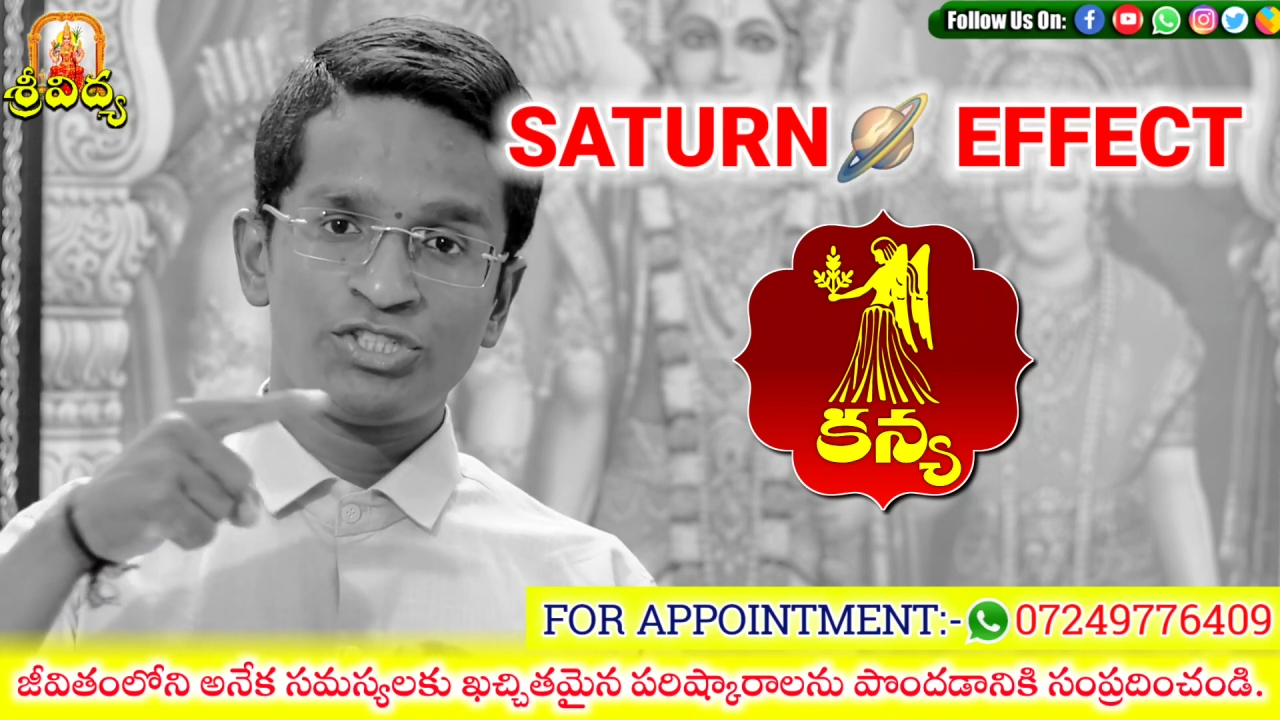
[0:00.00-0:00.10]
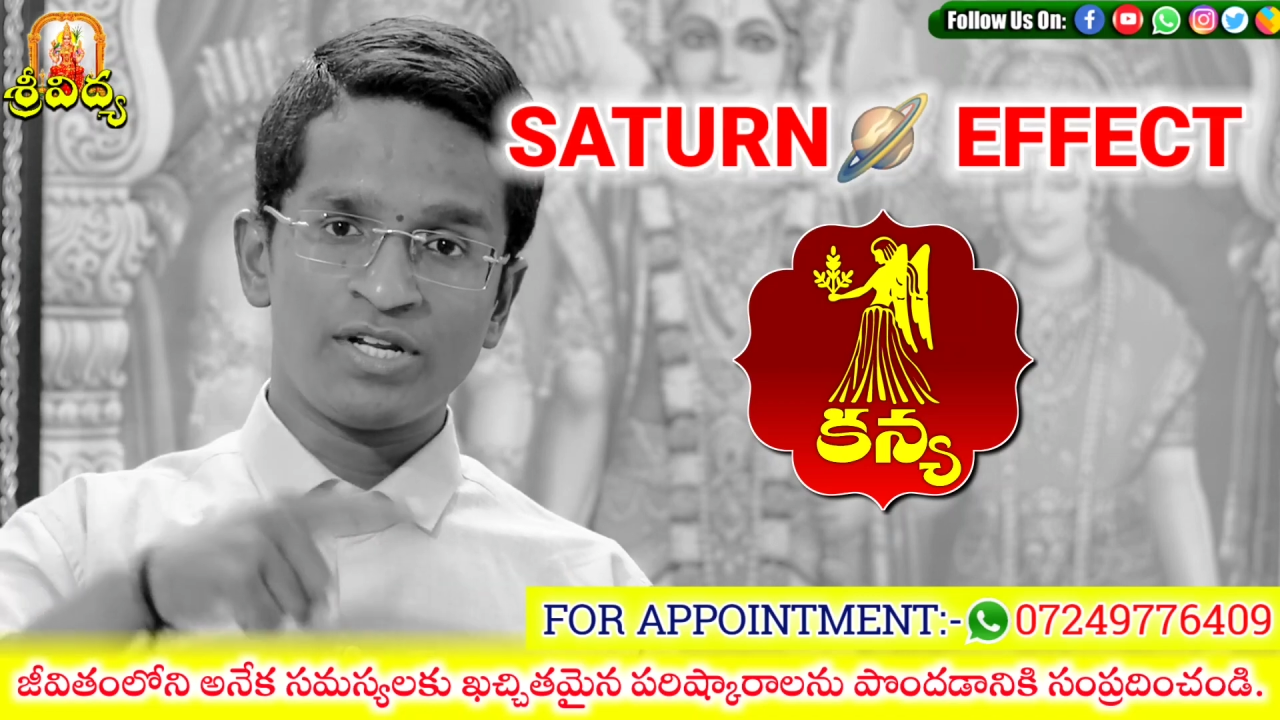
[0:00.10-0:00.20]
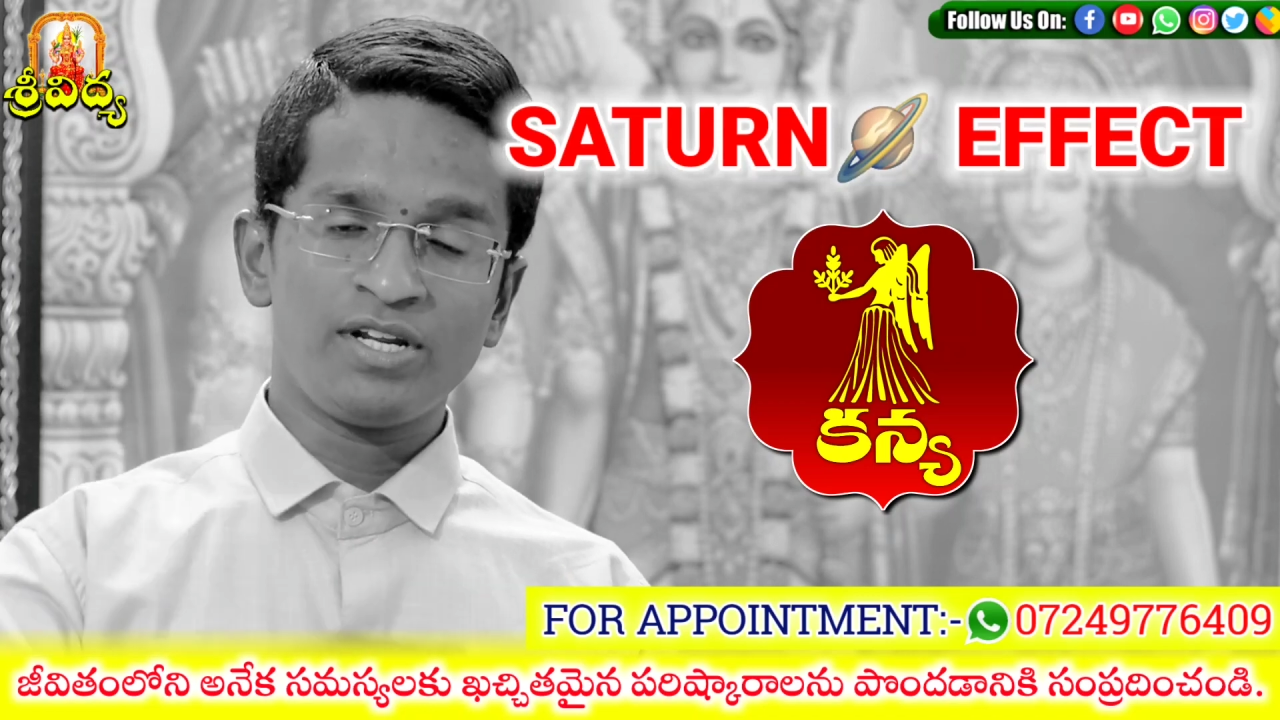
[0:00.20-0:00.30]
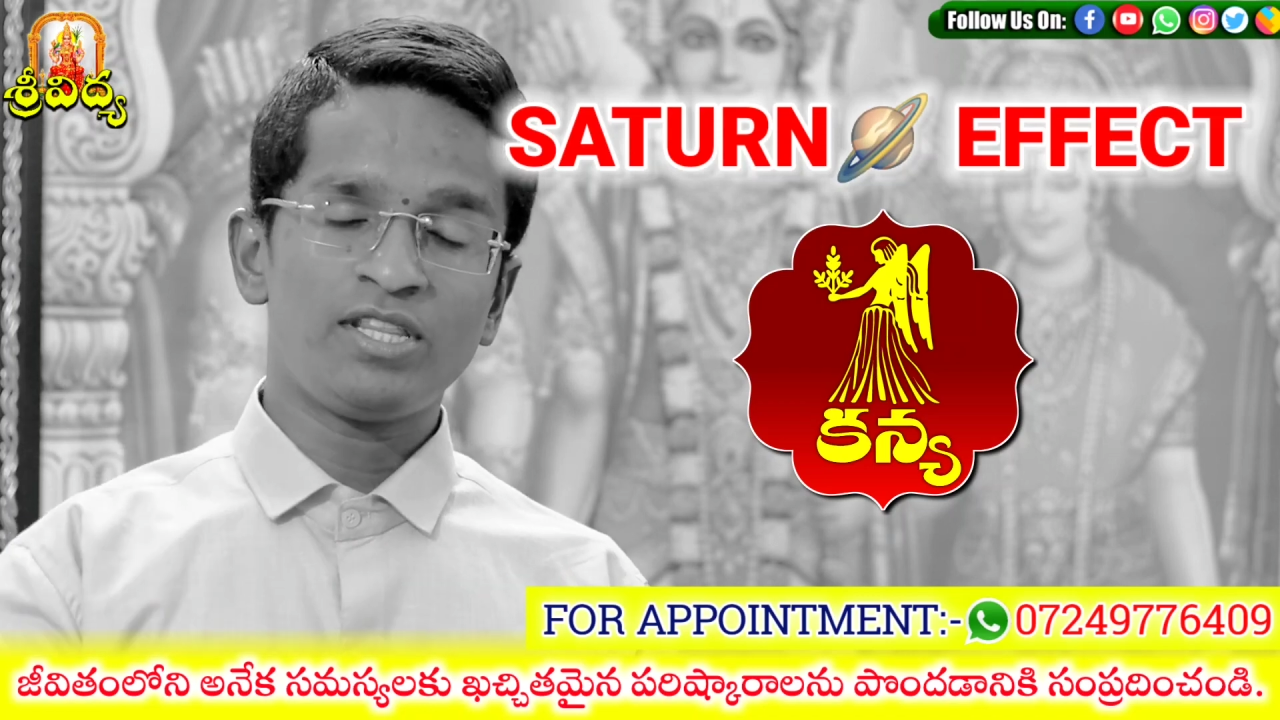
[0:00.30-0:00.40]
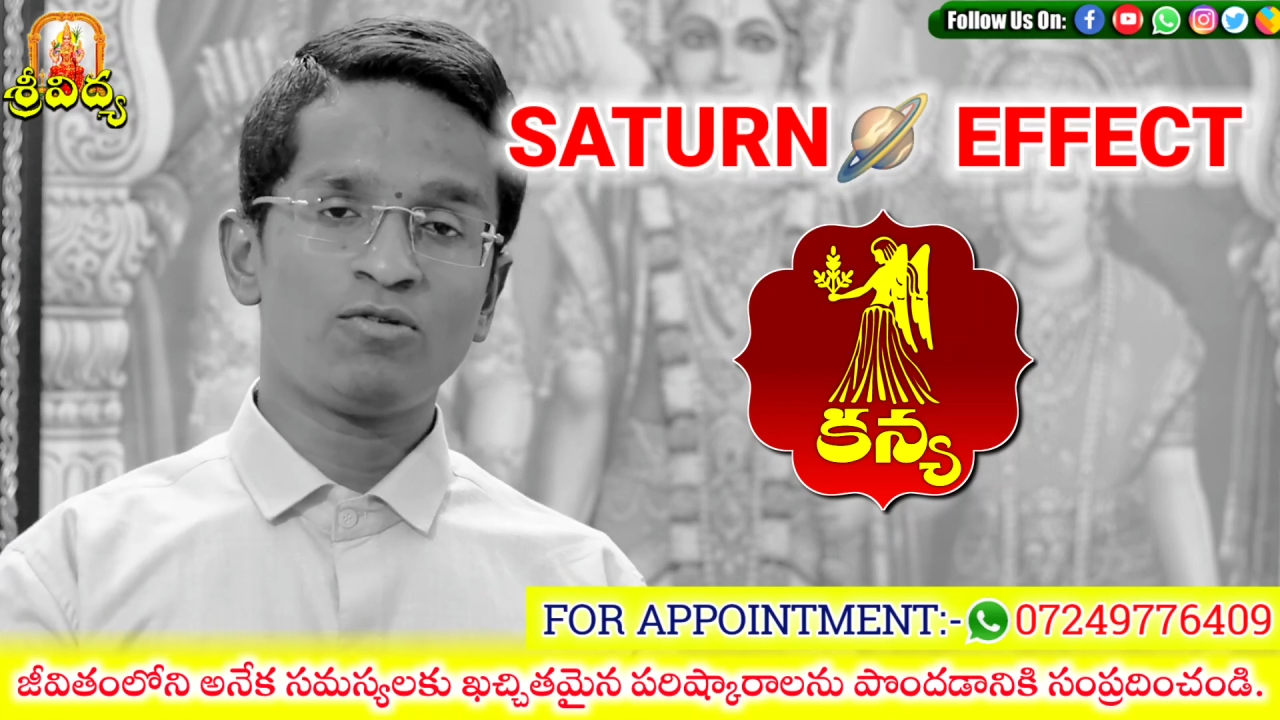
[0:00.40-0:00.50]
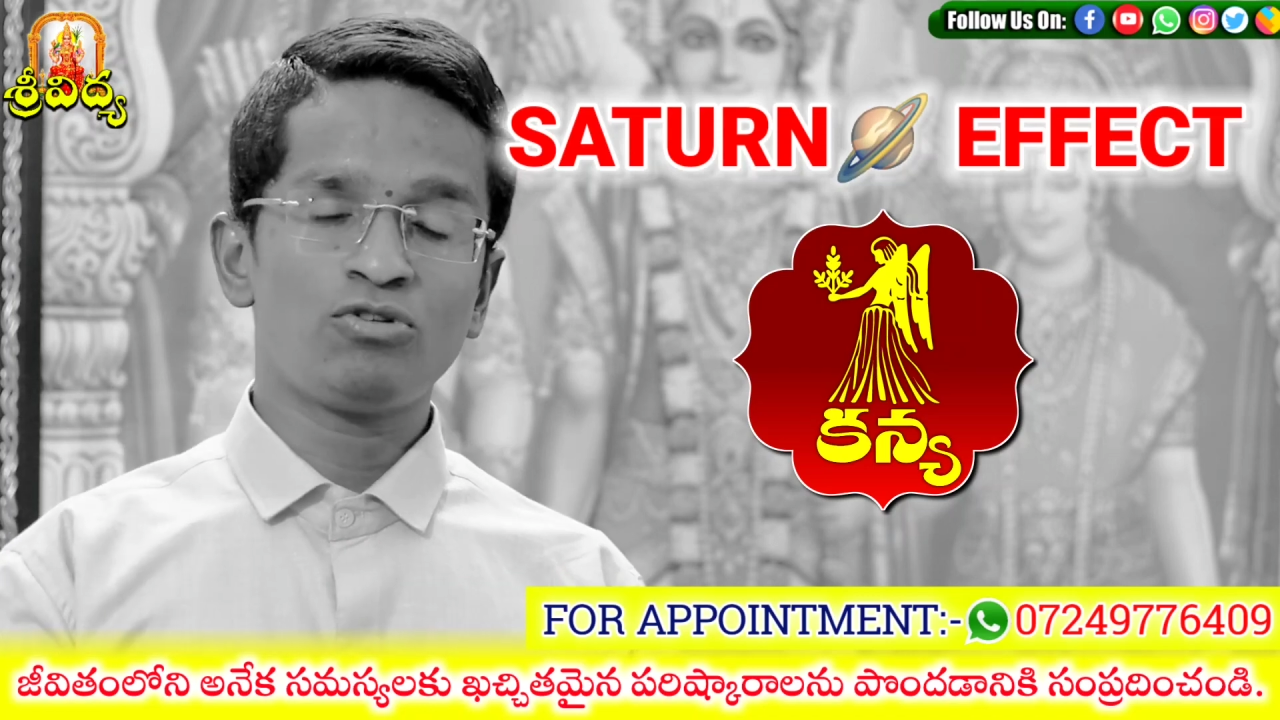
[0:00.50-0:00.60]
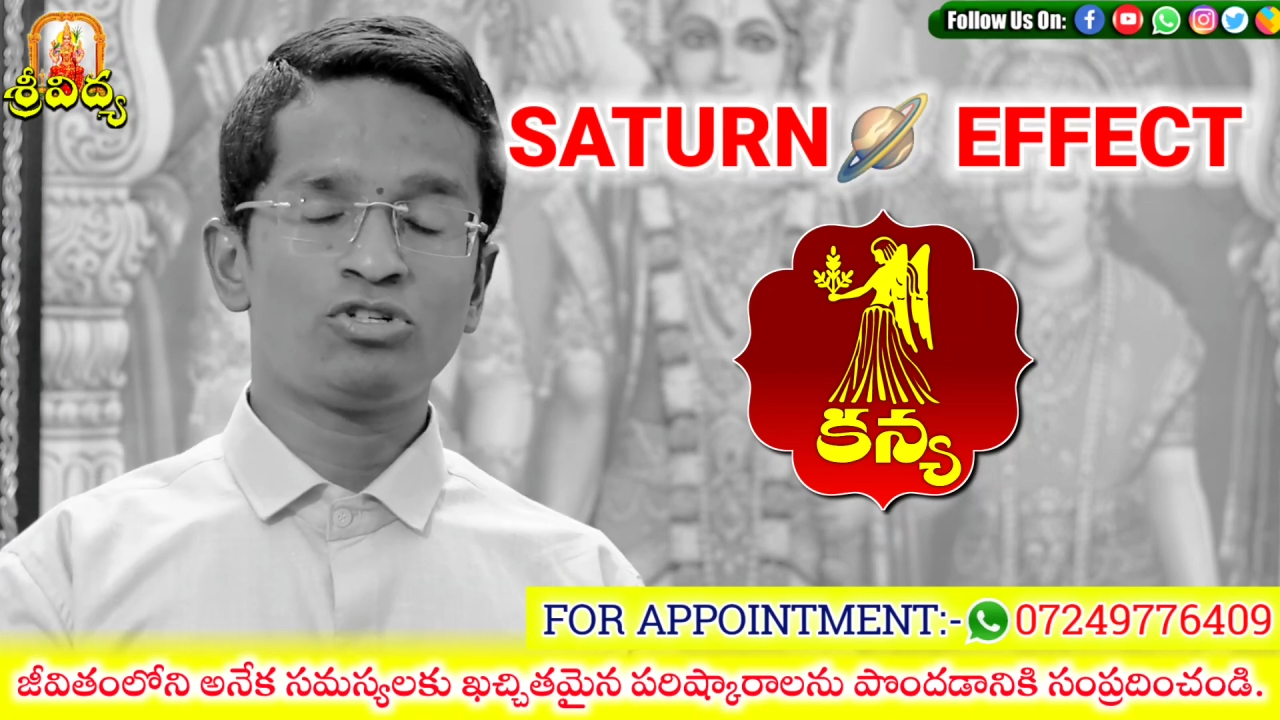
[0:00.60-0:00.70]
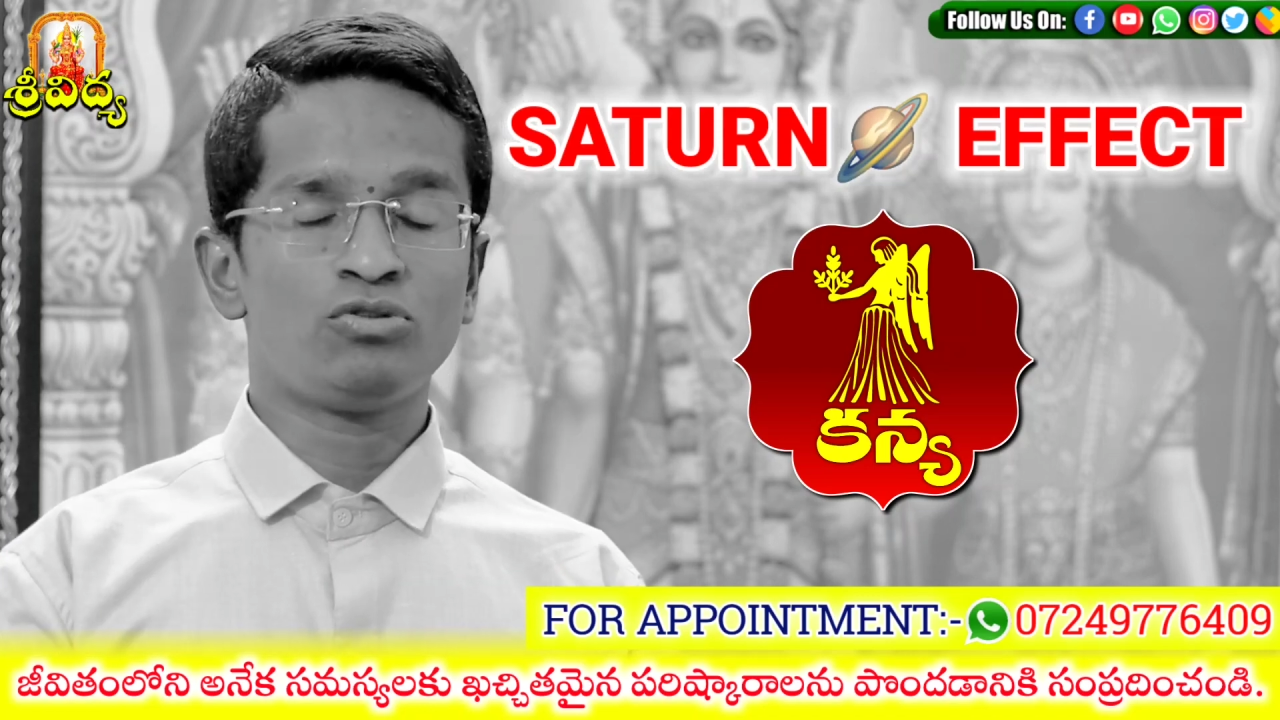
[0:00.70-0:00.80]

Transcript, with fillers: శనిదేవుడు